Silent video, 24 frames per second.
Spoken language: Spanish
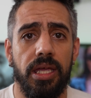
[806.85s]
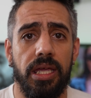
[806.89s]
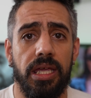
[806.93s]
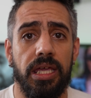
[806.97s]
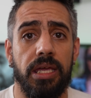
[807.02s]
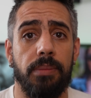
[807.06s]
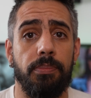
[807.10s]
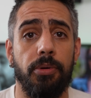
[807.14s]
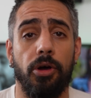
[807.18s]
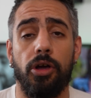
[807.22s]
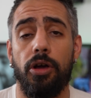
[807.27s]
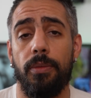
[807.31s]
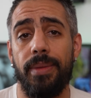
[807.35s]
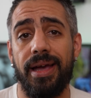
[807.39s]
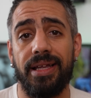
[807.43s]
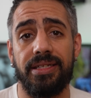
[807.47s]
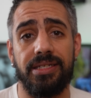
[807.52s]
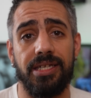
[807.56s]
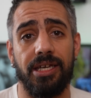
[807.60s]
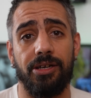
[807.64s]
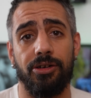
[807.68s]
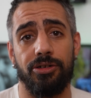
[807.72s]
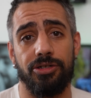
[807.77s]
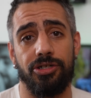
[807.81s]
Y poco más
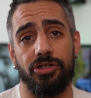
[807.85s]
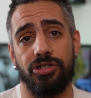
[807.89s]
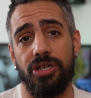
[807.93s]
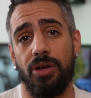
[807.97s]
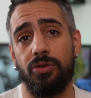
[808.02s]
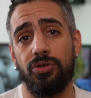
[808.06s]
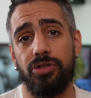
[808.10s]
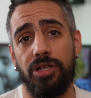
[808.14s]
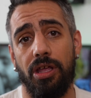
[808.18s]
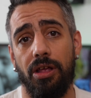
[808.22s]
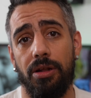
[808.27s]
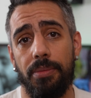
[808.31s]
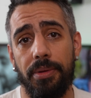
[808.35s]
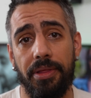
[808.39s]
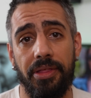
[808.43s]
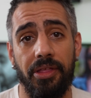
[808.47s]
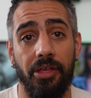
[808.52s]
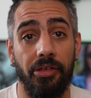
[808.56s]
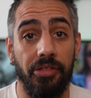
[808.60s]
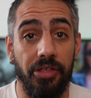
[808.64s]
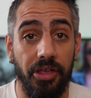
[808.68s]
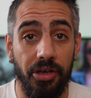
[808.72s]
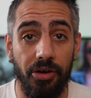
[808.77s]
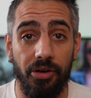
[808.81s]
chicos, si os ha gustado el
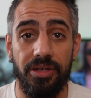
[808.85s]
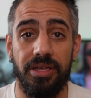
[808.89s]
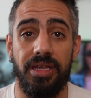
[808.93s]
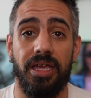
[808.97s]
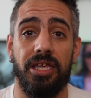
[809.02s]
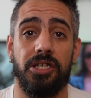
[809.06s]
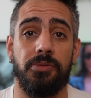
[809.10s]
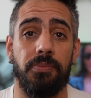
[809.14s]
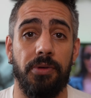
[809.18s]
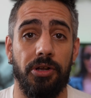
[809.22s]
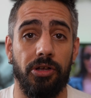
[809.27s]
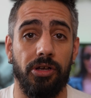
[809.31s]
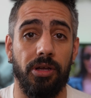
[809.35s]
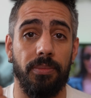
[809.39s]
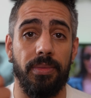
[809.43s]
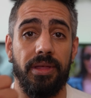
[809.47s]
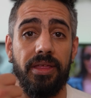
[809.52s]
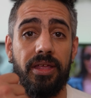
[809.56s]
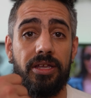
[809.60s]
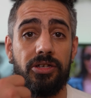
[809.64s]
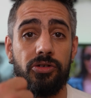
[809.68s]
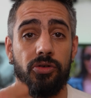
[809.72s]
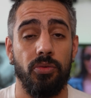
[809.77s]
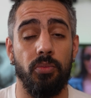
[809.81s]
vídeo de hoy, espero que me
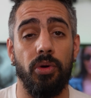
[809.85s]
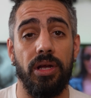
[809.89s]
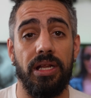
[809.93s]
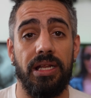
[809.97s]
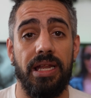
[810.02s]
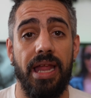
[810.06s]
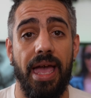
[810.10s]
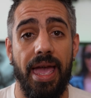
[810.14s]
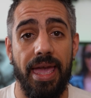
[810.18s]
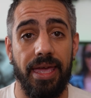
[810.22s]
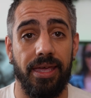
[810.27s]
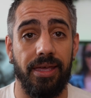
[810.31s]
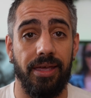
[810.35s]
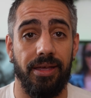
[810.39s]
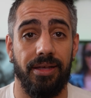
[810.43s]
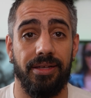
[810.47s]
deis un buen like.